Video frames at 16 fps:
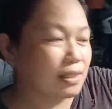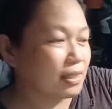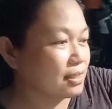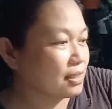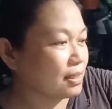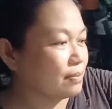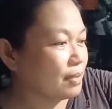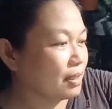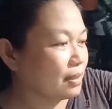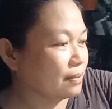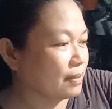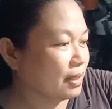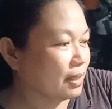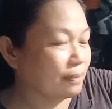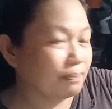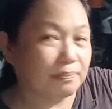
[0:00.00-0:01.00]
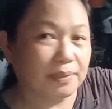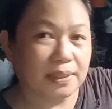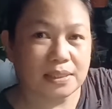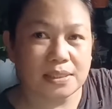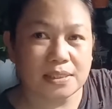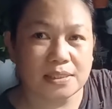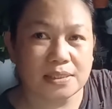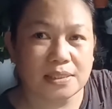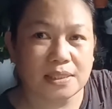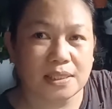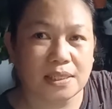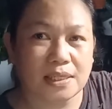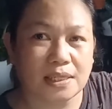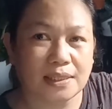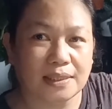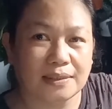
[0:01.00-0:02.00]
guys kaya baka maipit
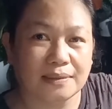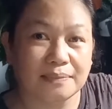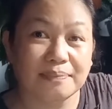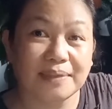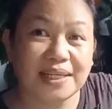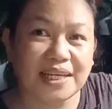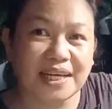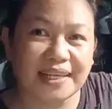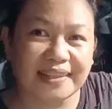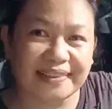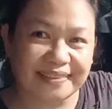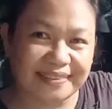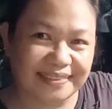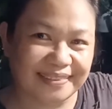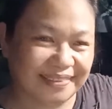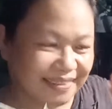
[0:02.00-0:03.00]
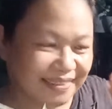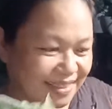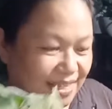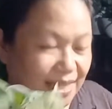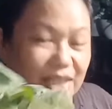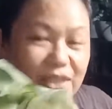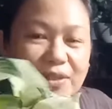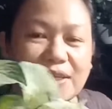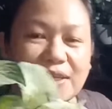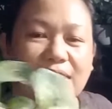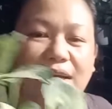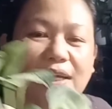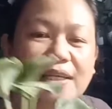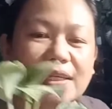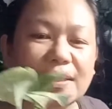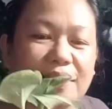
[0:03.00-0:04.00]
sila. Bigat. Tan lang
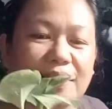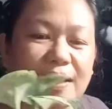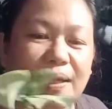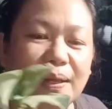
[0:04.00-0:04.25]
ayan.